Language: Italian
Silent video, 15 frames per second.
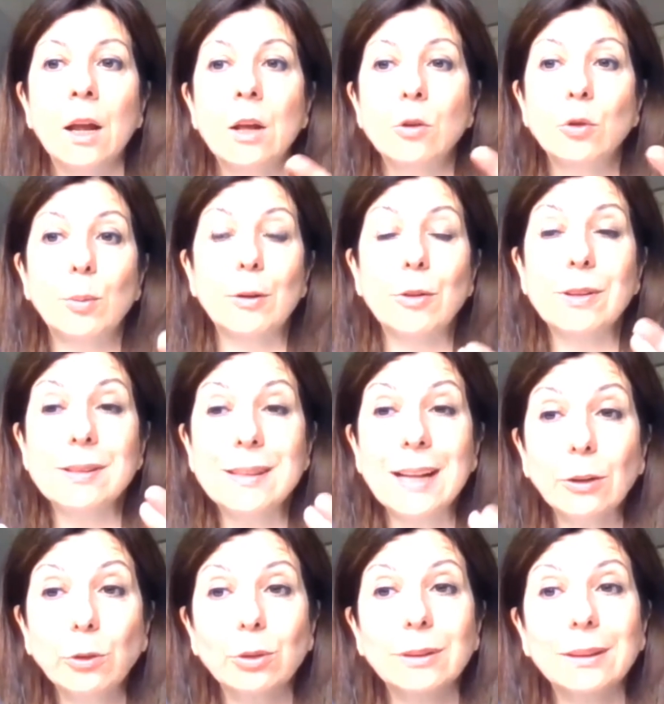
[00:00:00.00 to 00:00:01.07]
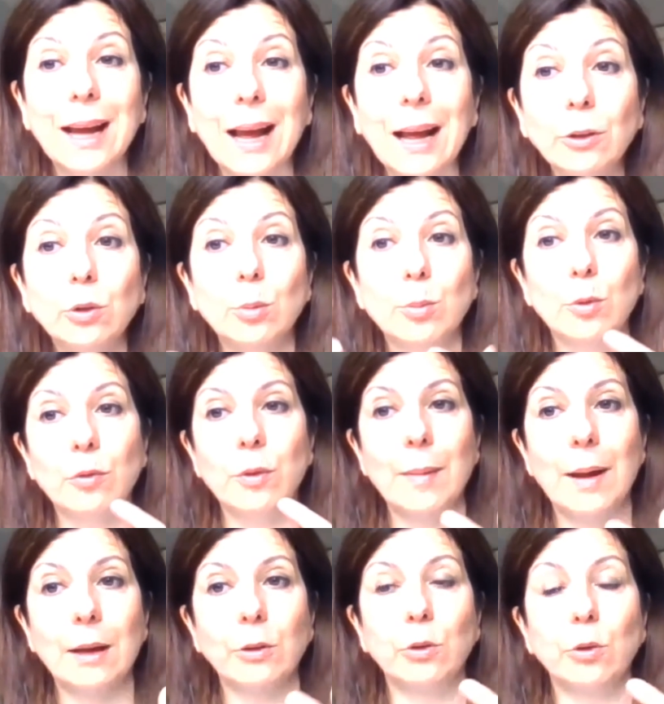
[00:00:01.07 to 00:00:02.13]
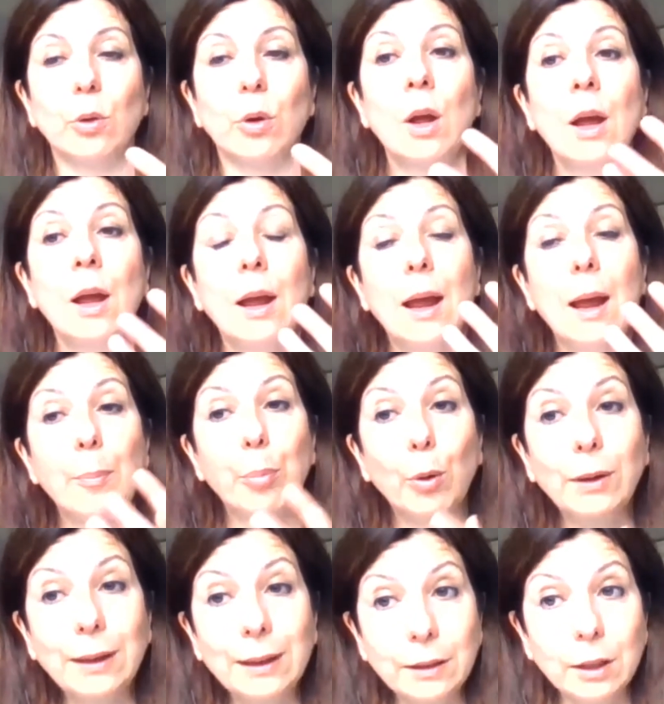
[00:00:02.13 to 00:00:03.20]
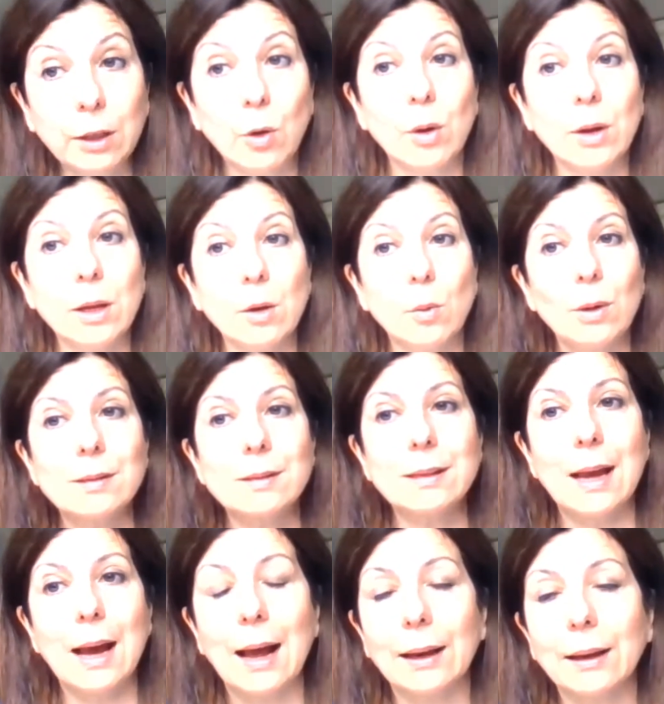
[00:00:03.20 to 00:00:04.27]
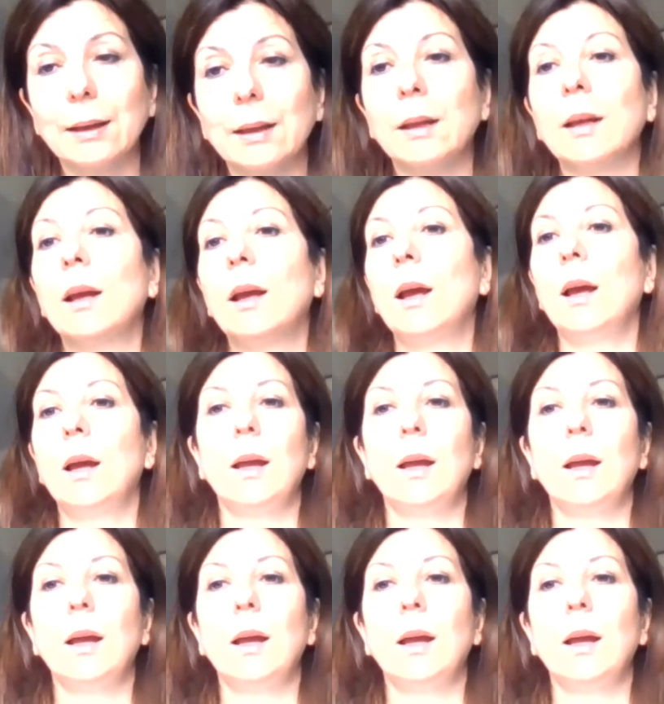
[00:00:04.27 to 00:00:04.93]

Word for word: insomma c'è stato tanto movimento eh, politico in questi anni.